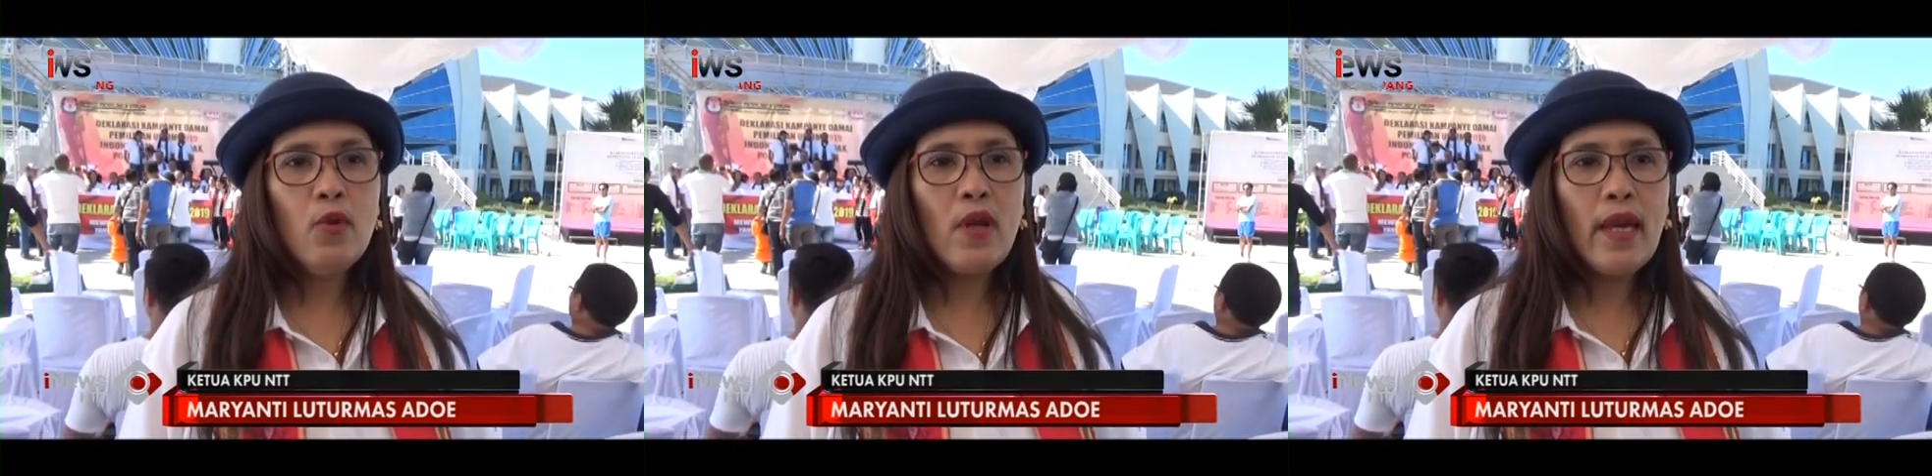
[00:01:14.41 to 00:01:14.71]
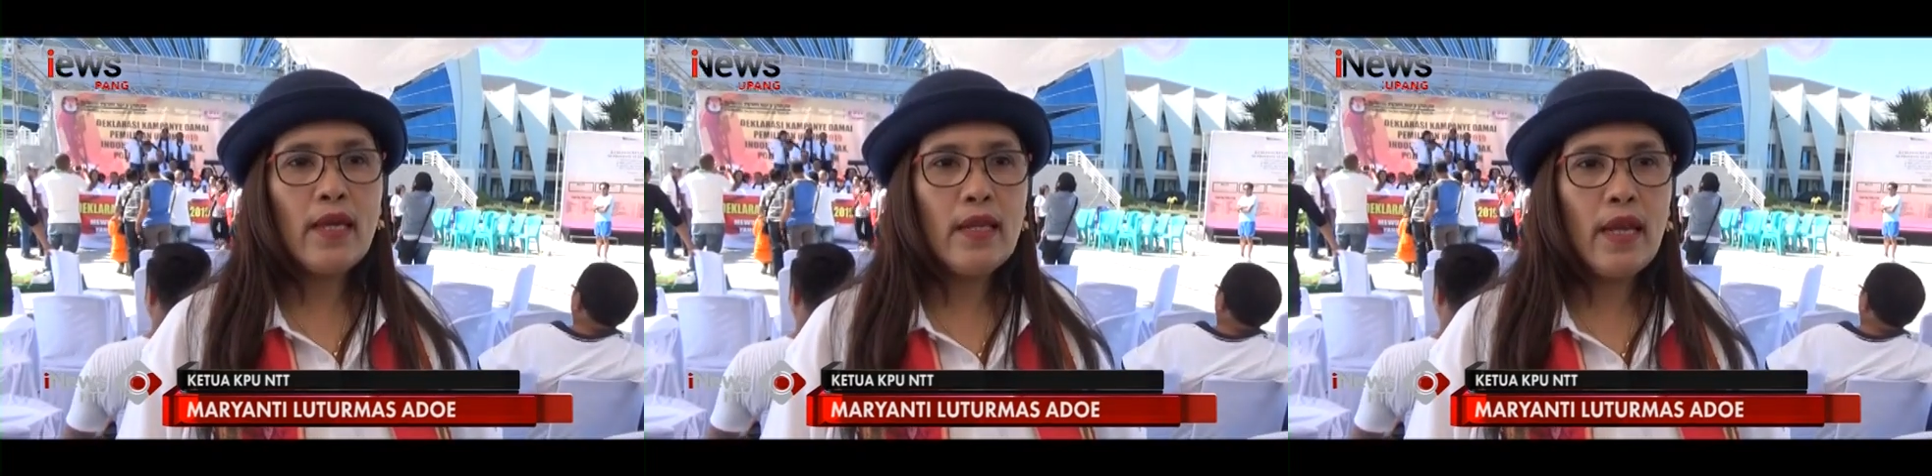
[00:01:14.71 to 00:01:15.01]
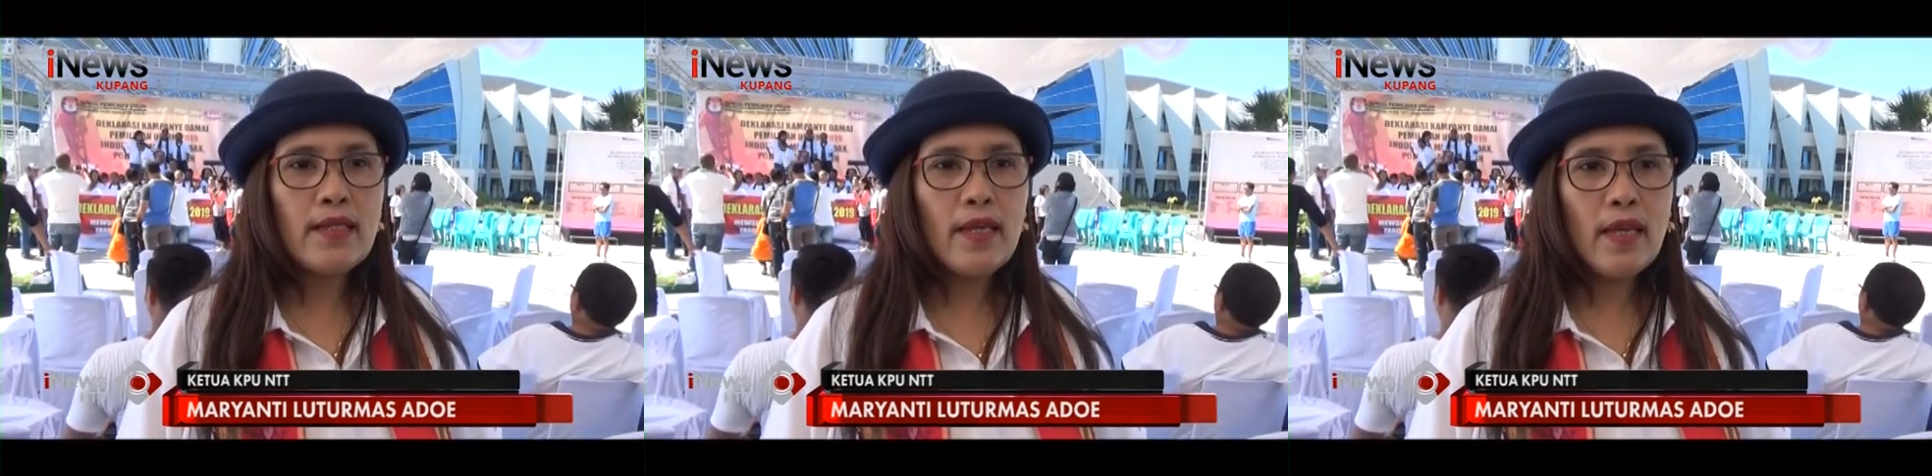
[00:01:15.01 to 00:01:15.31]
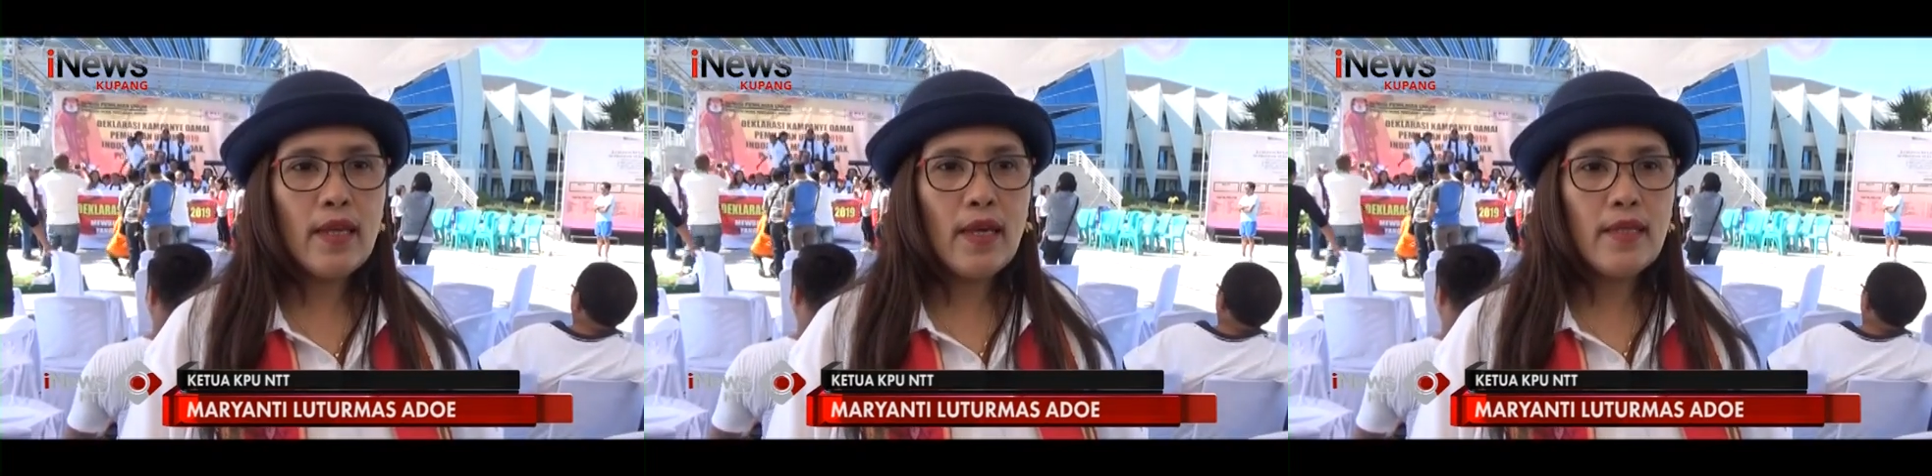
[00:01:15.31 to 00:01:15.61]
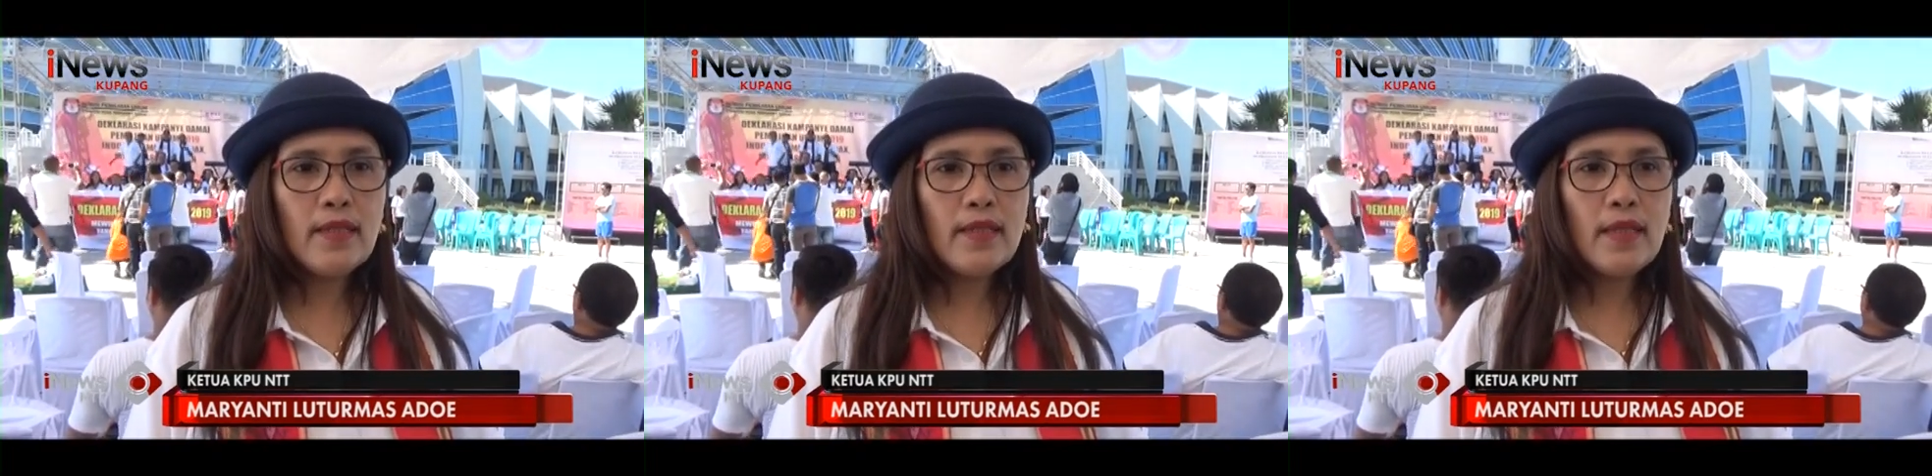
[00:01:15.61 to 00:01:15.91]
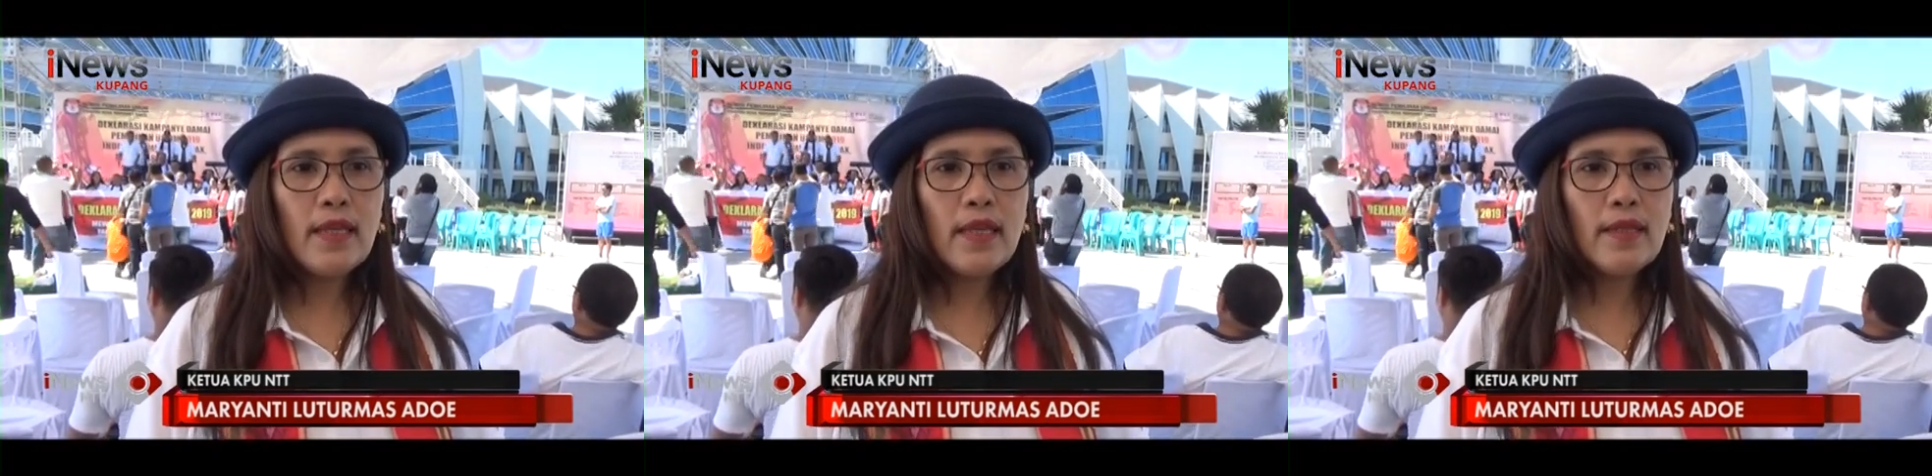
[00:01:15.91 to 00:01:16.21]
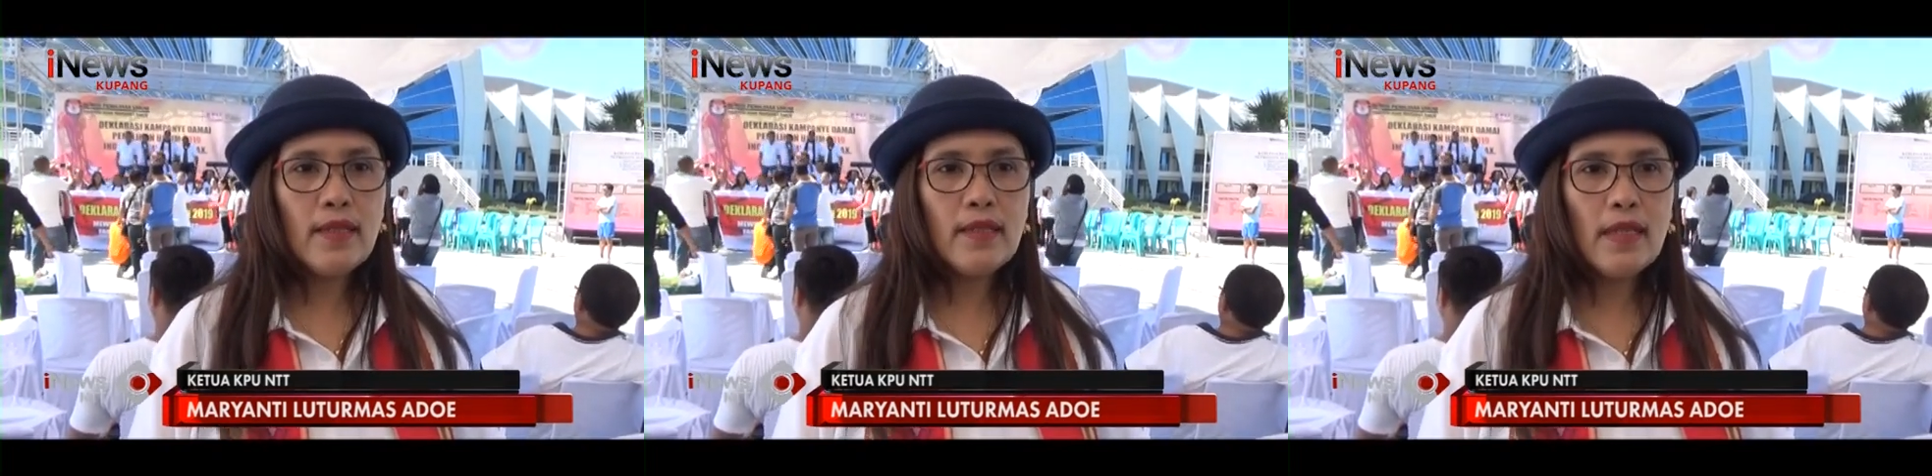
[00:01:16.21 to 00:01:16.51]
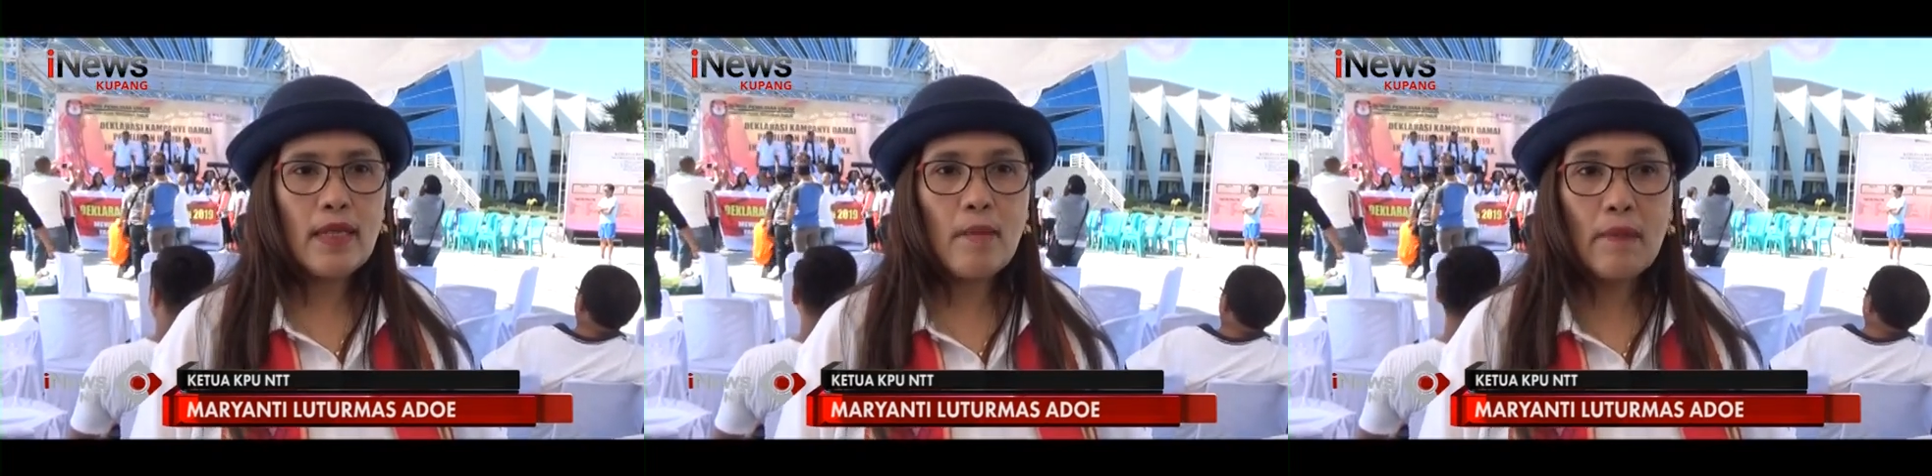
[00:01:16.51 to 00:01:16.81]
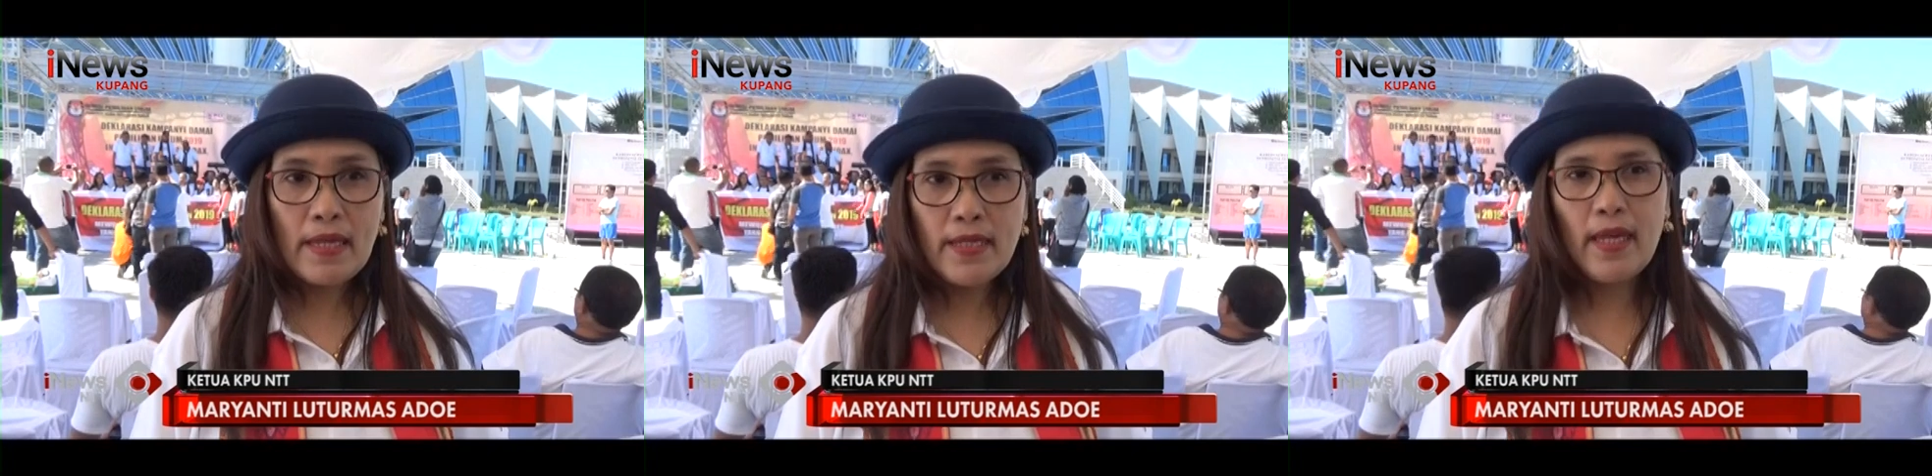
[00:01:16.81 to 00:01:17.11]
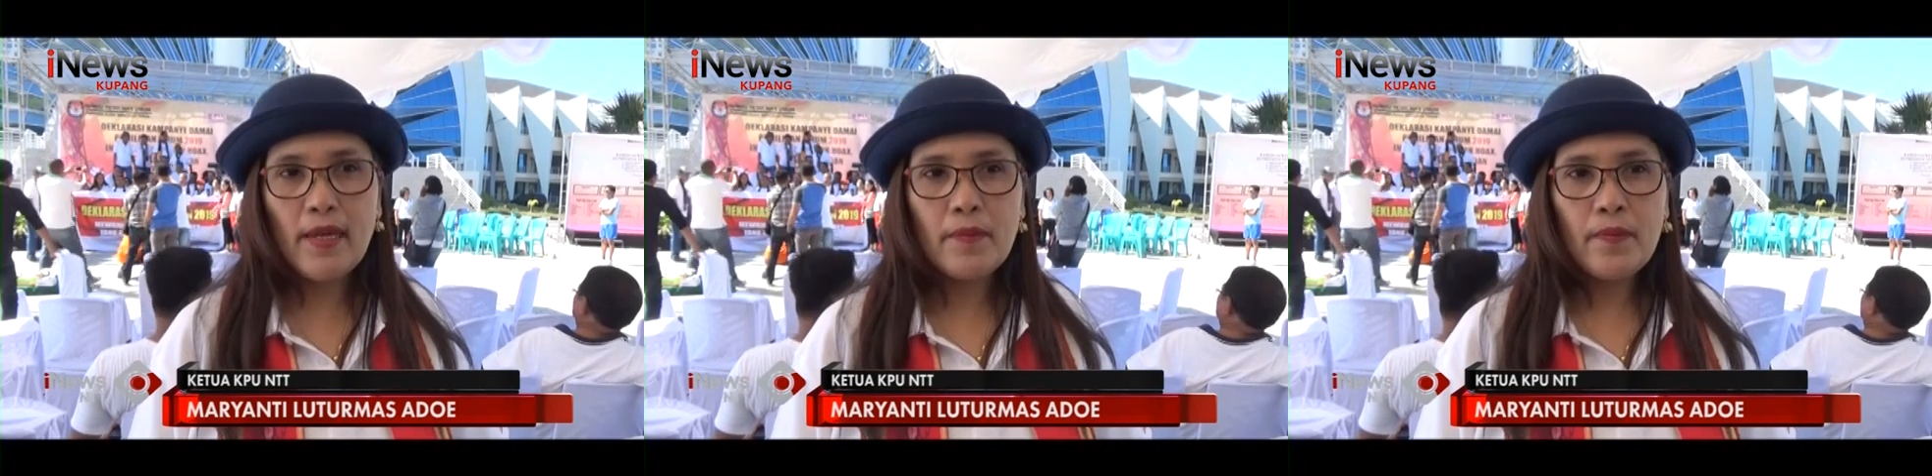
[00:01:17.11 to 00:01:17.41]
mulai dilaksanakan kegiatan kampanye.